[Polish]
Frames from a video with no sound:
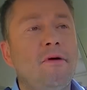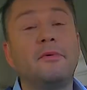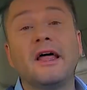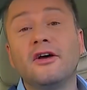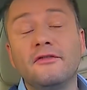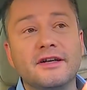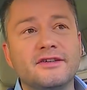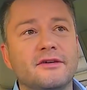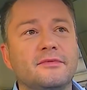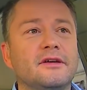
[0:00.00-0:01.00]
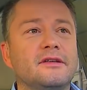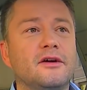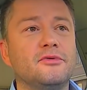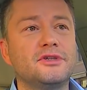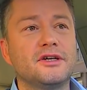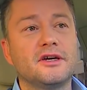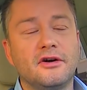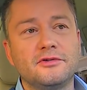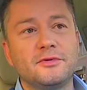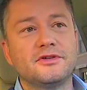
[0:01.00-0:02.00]
poplanować sobie taką ucieczkę
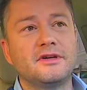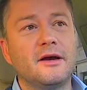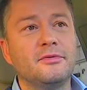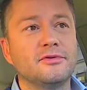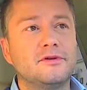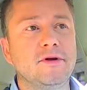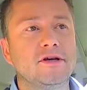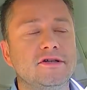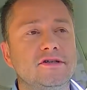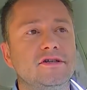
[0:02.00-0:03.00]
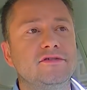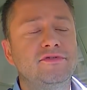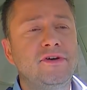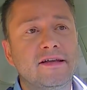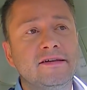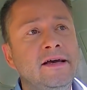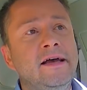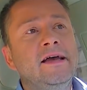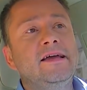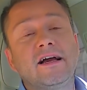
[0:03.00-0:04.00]
choćby do Singapuru i polecieć gdzieś w świat.
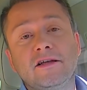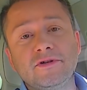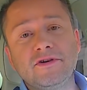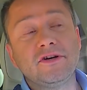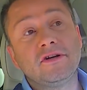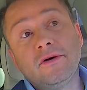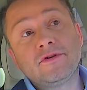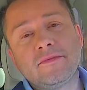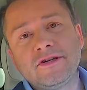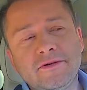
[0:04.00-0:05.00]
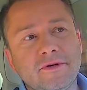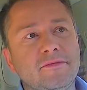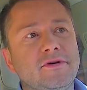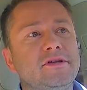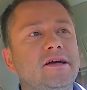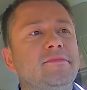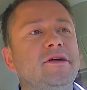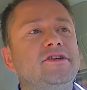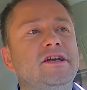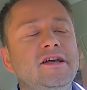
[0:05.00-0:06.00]
Jak to będzie wyglądało, zobaczymy, bo tak
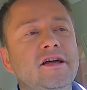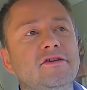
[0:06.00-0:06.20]
naprawdę linie